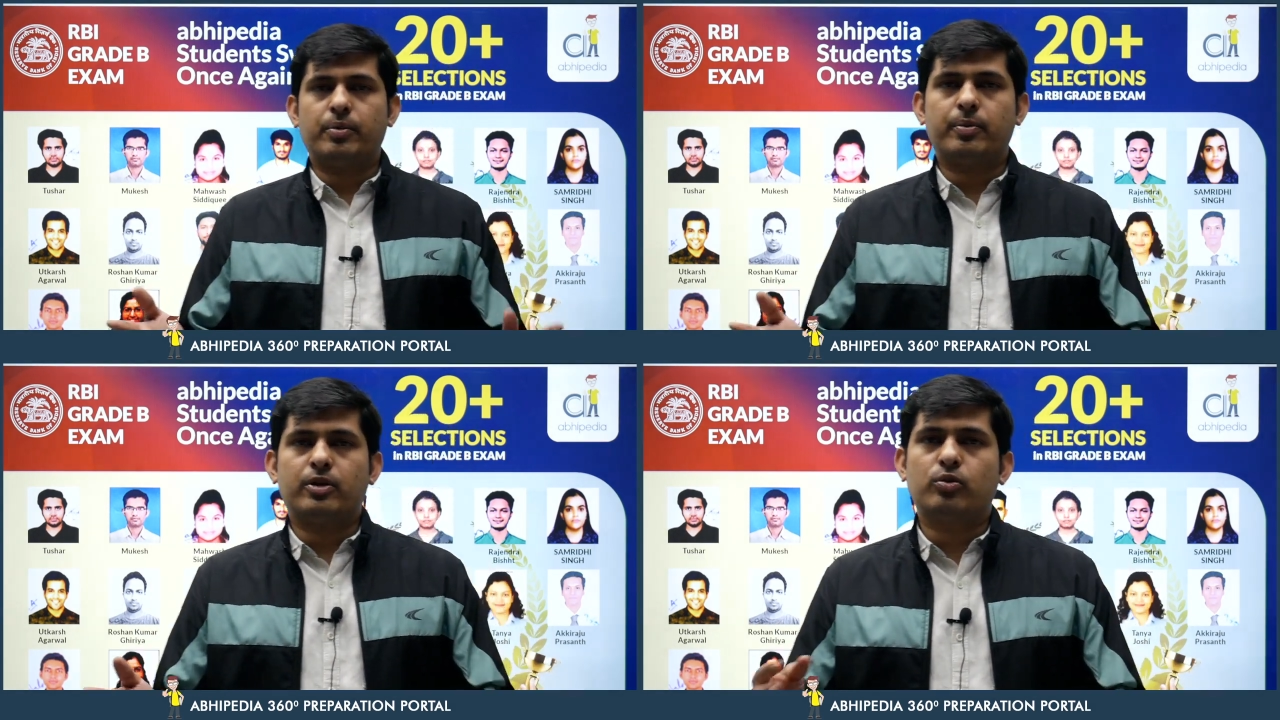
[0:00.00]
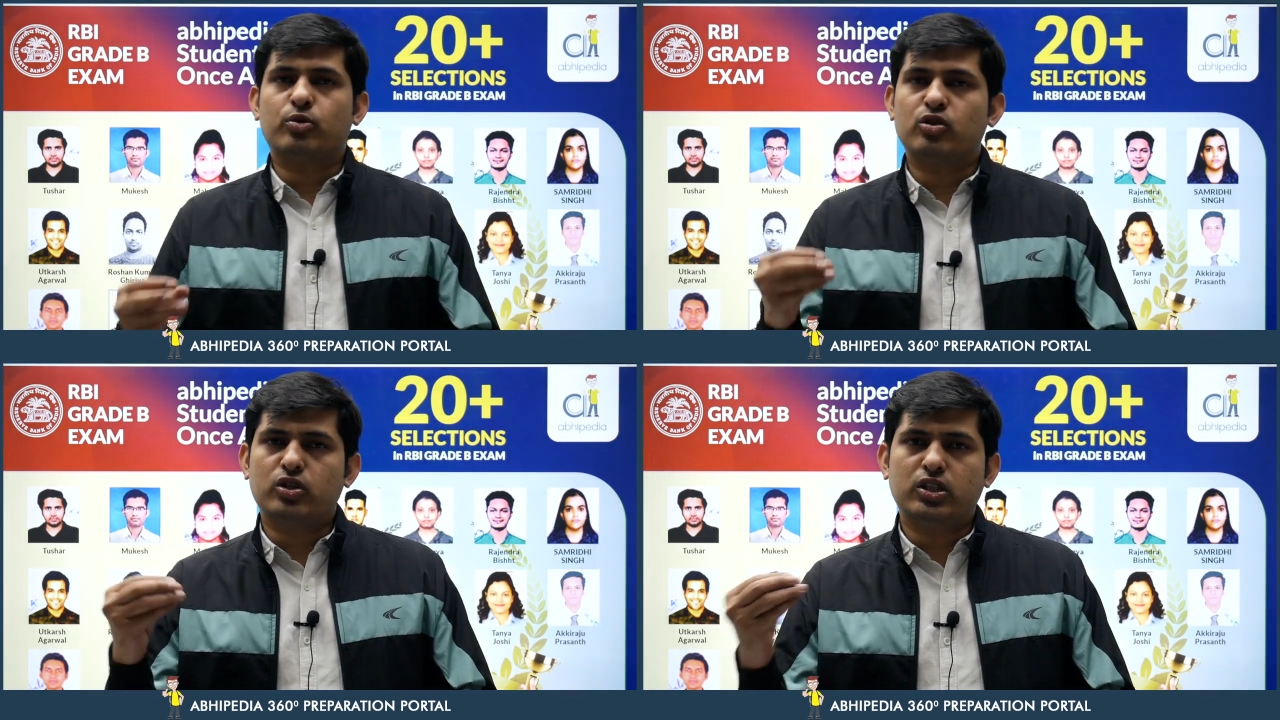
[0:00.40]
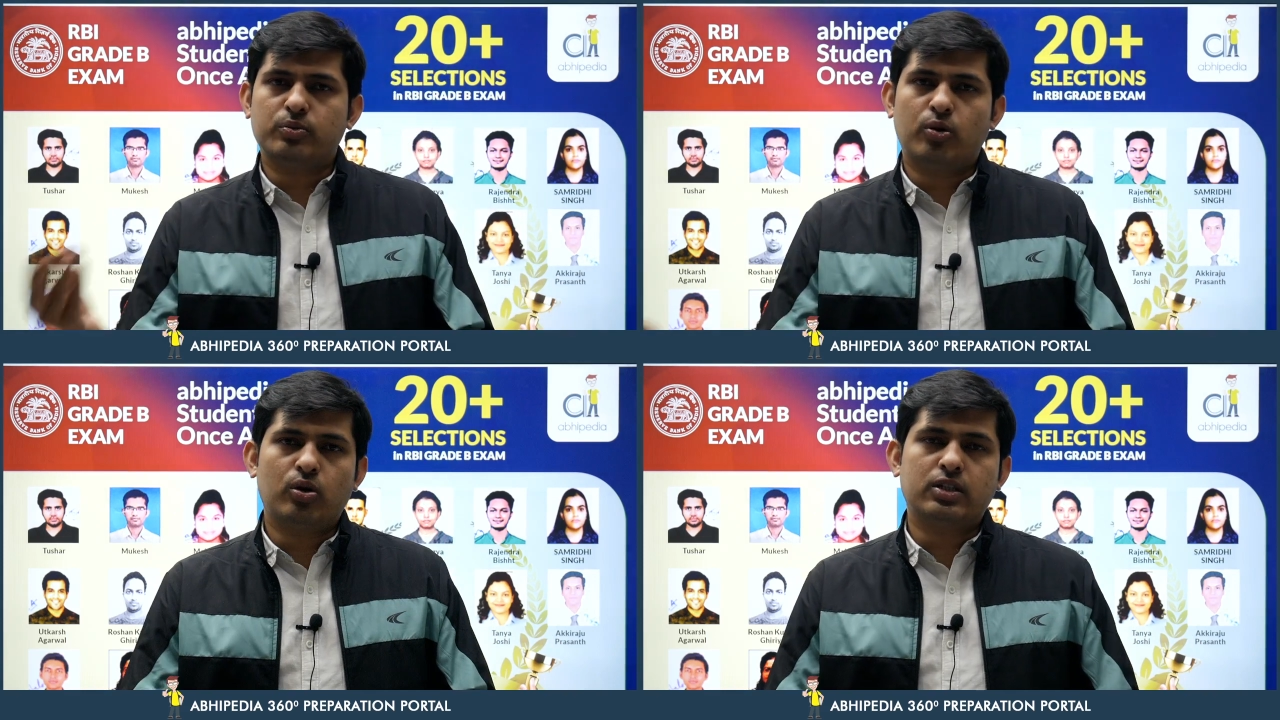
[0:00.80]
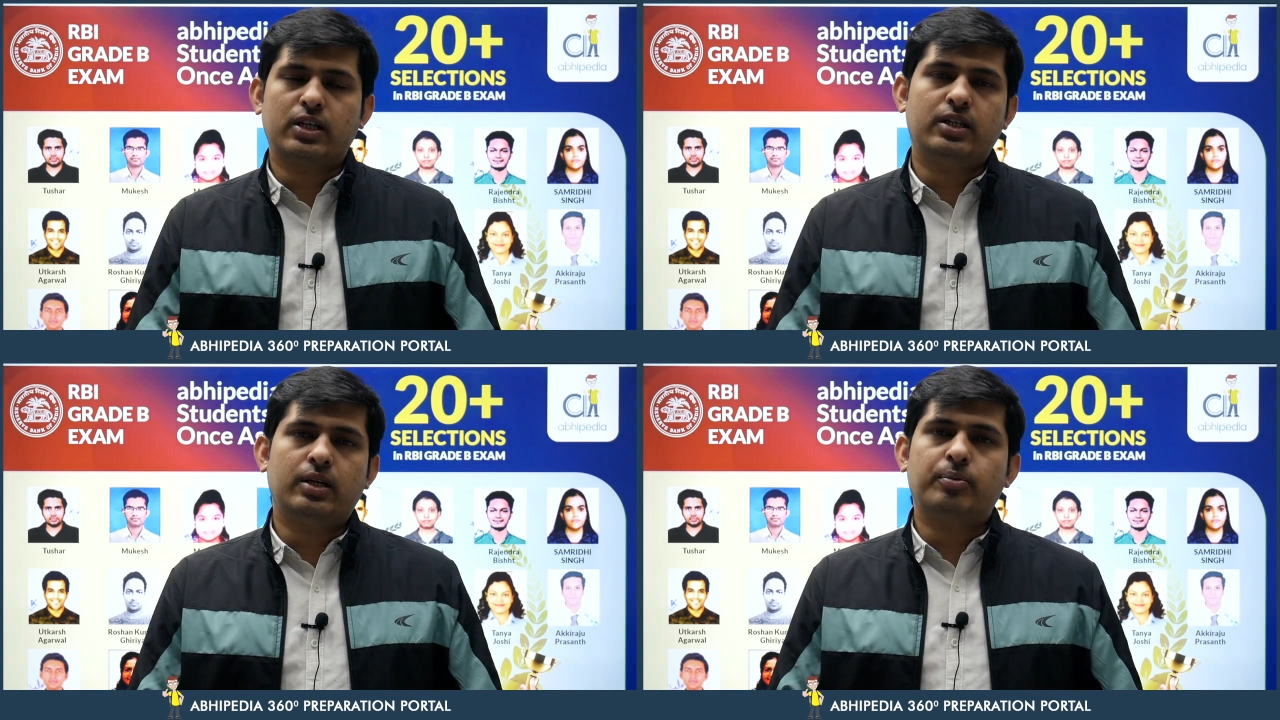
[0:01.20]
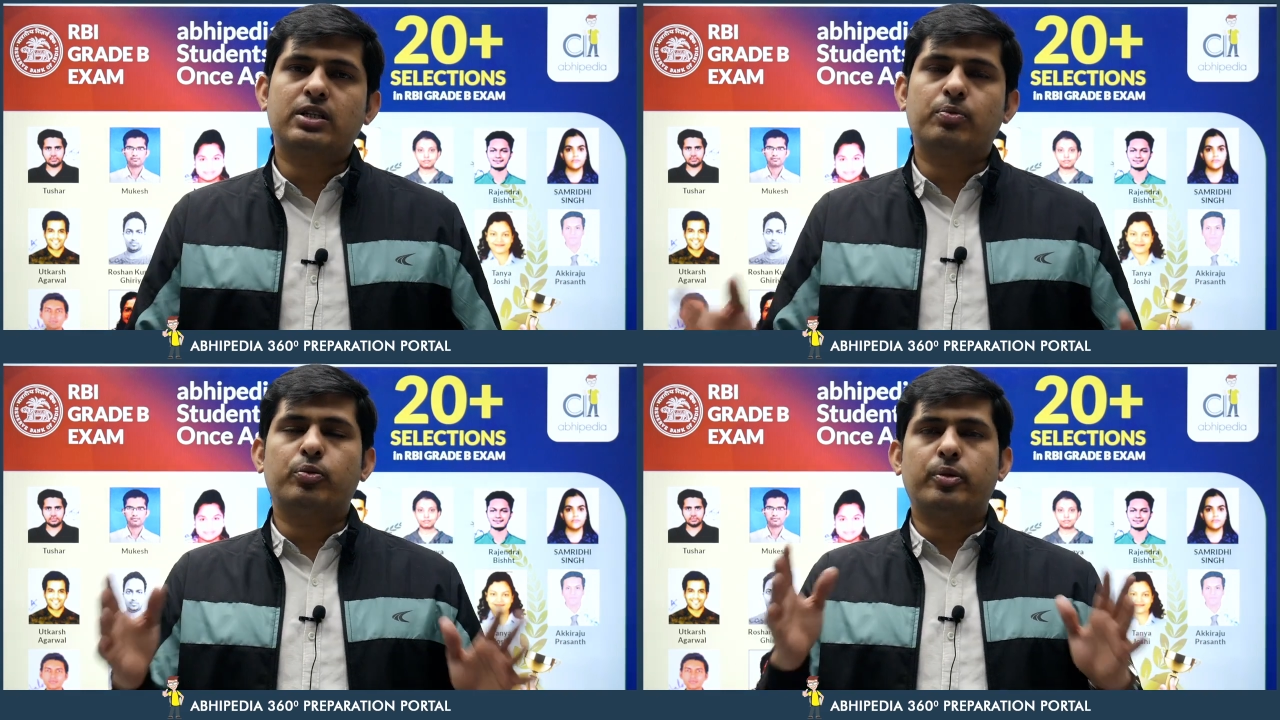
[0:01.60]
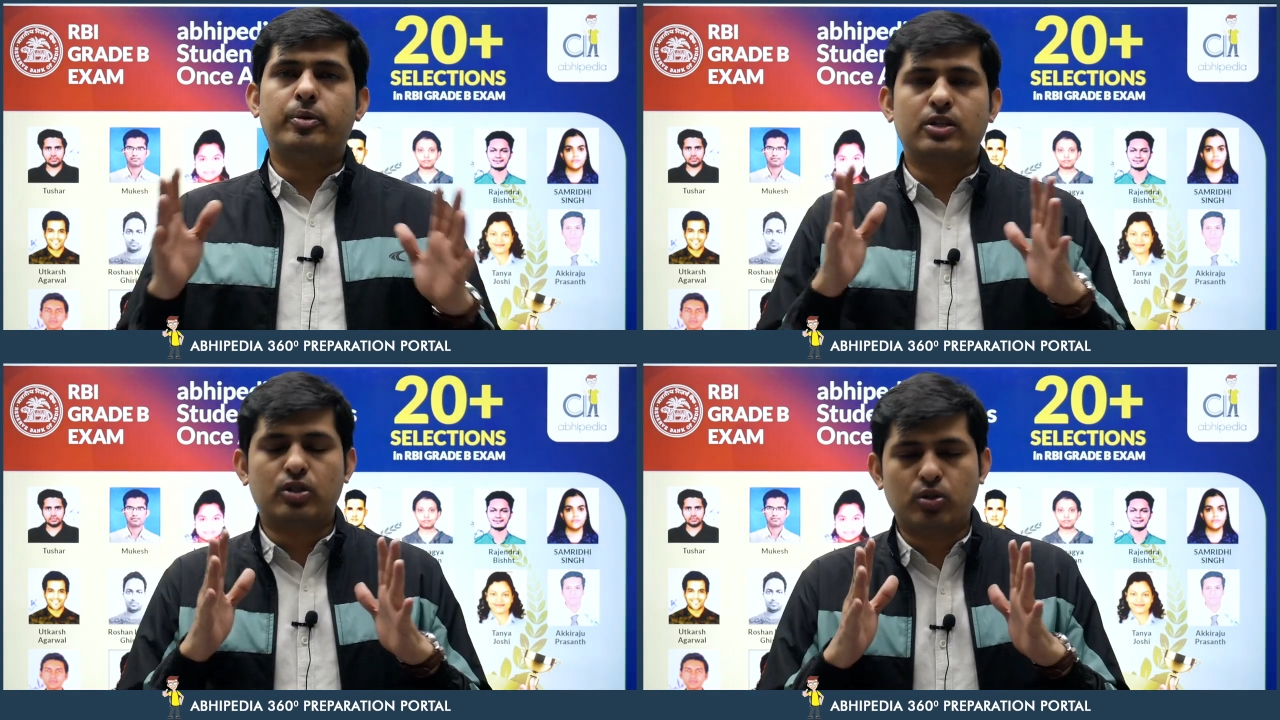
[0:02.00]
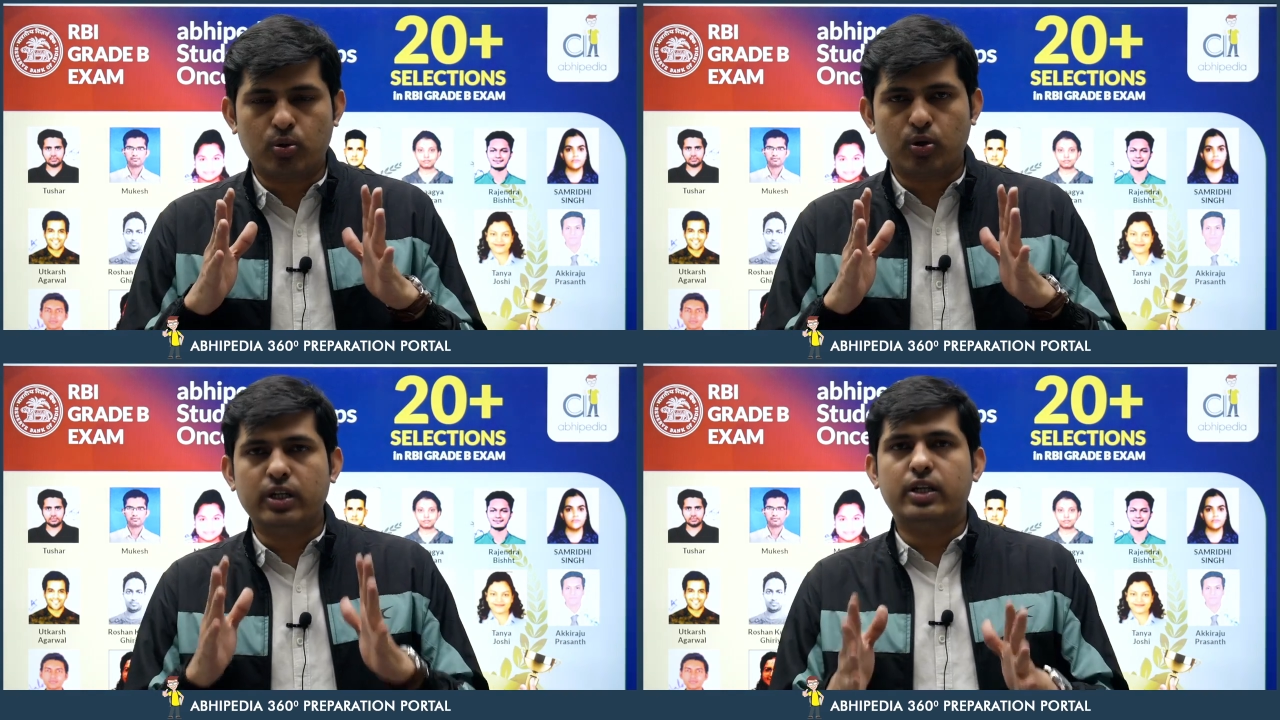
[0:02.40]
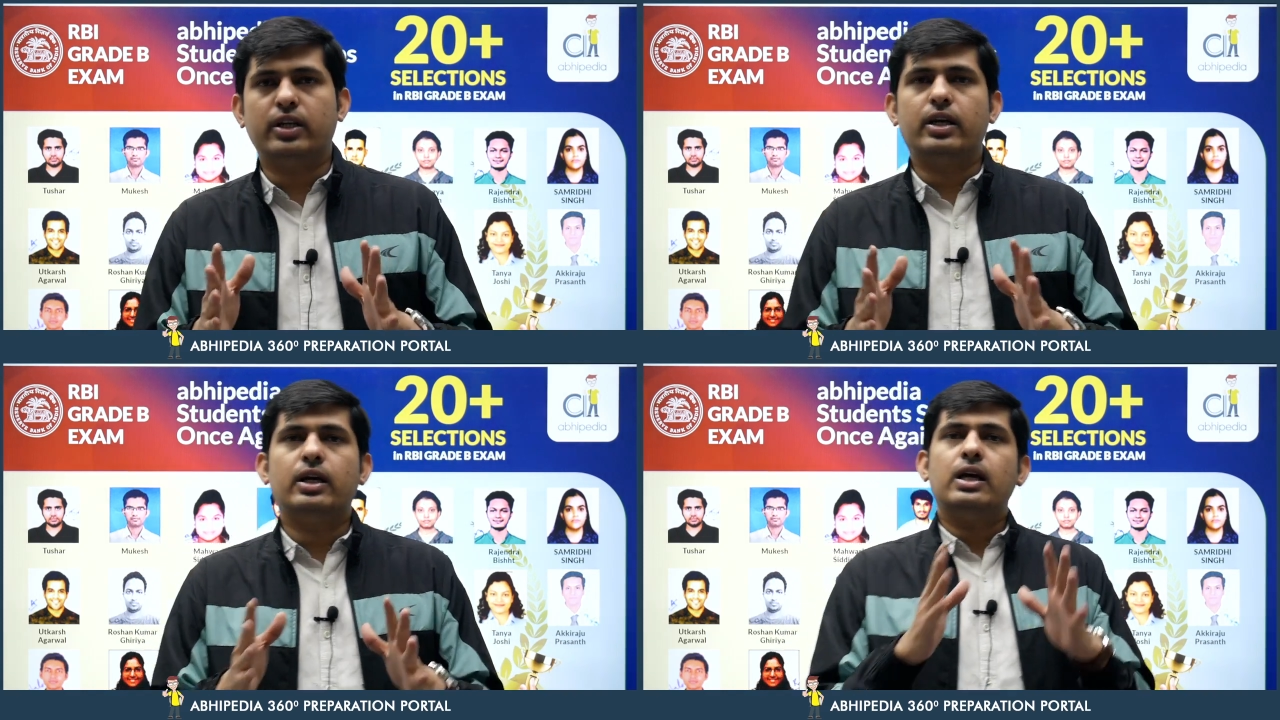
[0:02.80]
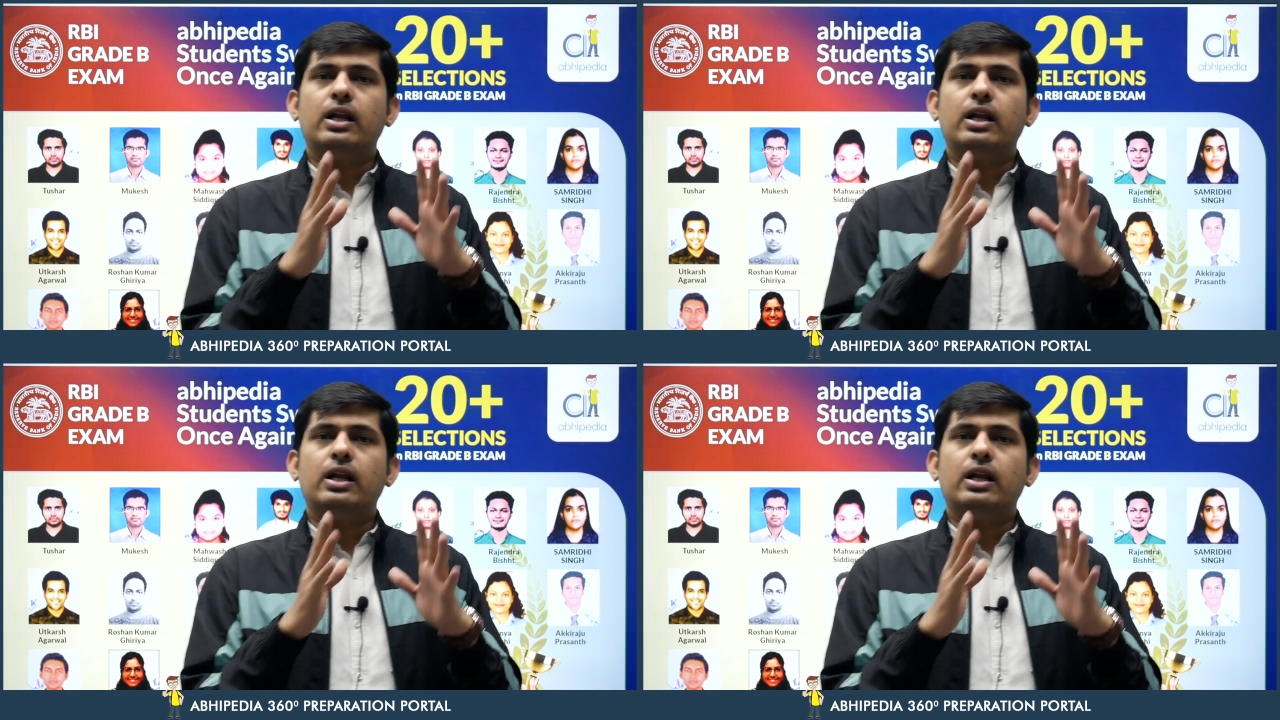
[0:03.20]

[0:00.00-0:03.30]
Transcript: आपके पास अपॉर्चुनिटीज़ बहुत सारी हैं बस आपको प्रिपेशन छोड़नी नहीं है